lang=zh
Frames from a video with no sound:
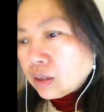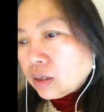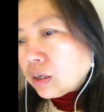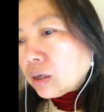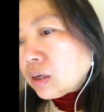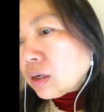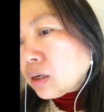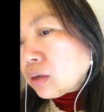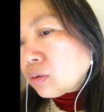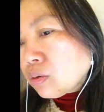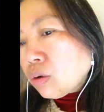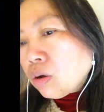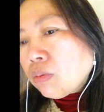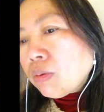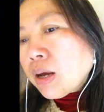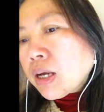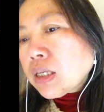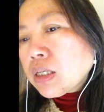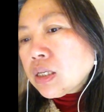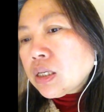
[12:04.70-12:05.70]
呃，国
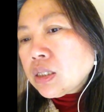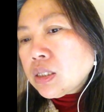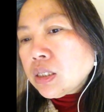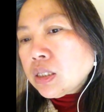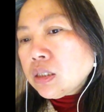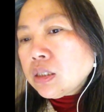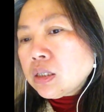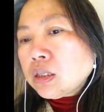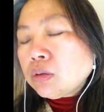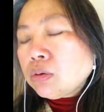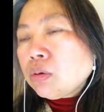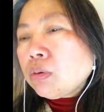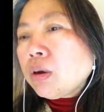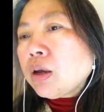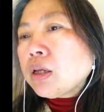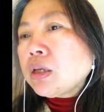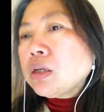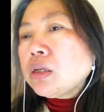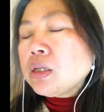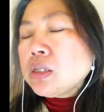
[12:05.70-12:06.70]
外的情人，国
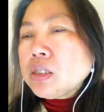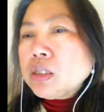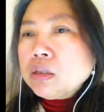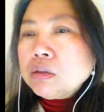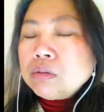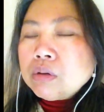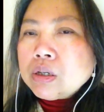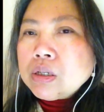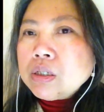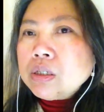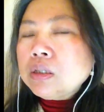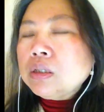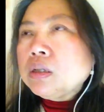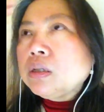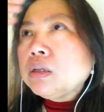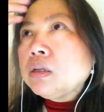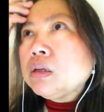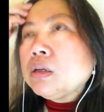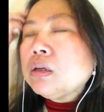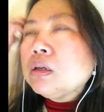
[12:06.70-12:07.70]
外的人际关系，
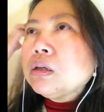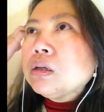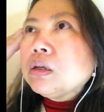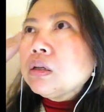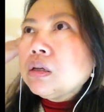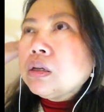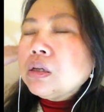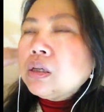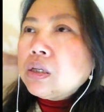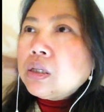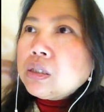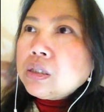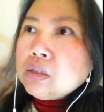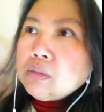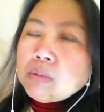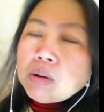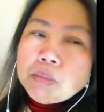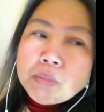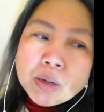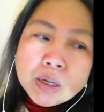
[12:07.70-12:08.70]

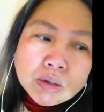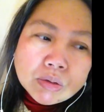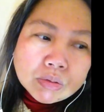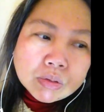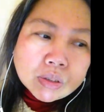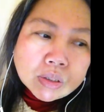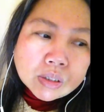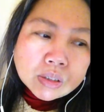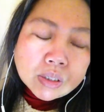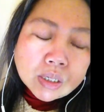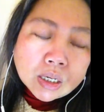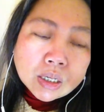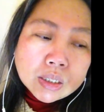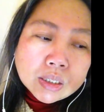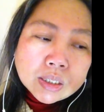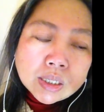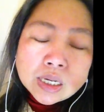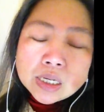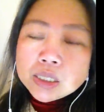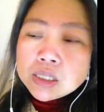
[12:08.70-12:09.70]
起码没有这这
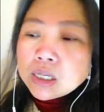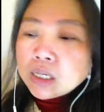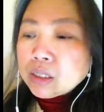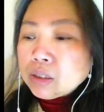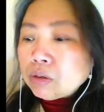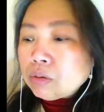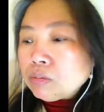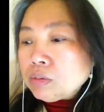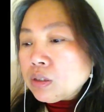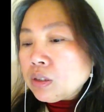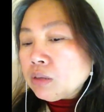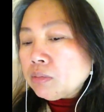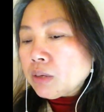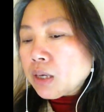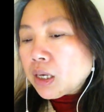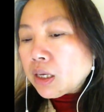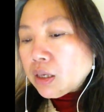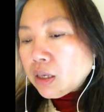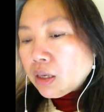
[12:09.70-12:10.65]
这一层东西嘛。